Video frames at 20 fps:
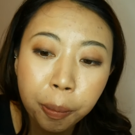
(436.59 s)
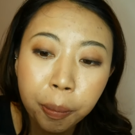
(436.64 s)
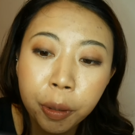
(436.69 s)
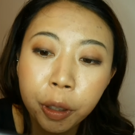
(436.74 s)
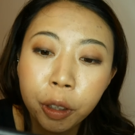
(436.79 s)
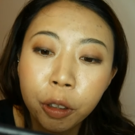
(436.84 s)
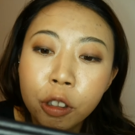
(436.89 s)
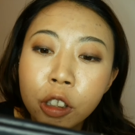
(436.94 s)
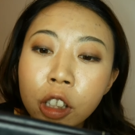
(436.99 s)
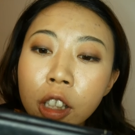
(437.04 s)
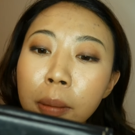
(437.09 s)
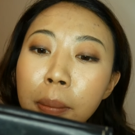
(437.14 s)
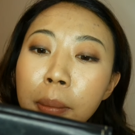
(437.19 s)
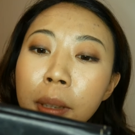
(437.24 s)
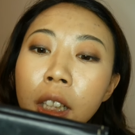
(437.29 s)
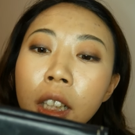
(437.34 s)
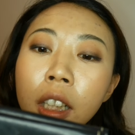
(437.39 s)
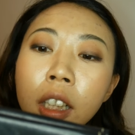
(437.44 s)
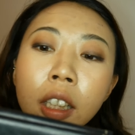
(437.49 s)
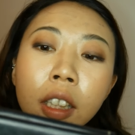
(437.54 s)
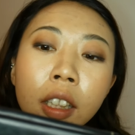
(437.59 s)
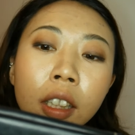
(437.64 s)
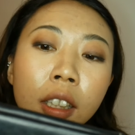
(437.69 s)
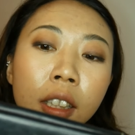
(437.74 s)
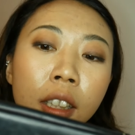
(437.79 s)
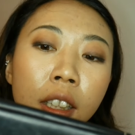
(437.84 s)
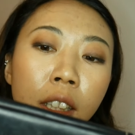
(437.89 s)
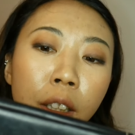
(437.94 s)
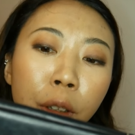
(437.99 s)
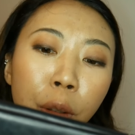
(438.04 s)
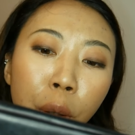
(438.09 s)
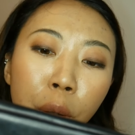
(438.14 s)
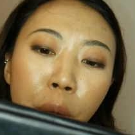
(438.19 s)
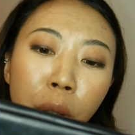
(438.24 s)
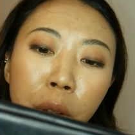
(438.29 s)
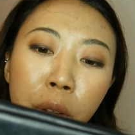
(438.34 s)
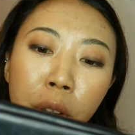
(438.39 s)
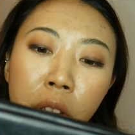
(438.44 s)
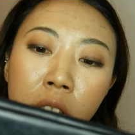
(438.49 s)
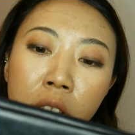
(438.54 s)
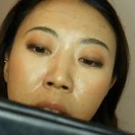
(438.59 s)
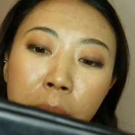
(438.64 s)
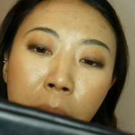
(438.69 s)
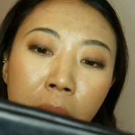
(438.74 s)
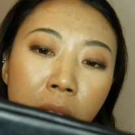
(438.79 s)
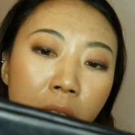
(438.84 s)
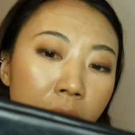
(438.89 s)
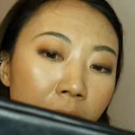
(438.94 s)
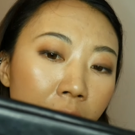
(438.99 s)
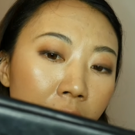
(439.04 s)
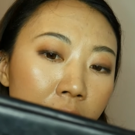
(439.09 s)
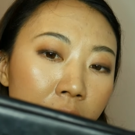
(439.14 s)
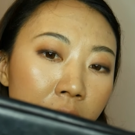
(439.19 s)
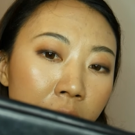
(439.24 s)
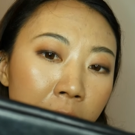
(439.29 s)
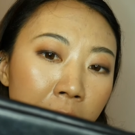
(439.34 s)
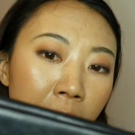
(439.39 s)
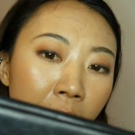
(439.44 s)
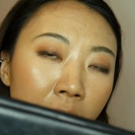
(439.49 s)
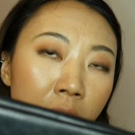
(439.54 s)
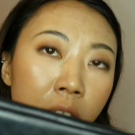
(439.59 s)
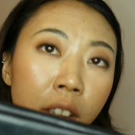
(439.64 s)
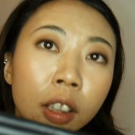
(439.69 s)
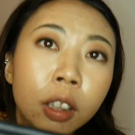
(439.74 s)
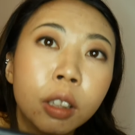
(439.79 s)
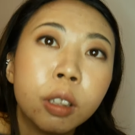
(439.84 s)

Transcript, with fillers: 没有什么脱妆脱的特别厉害的地方，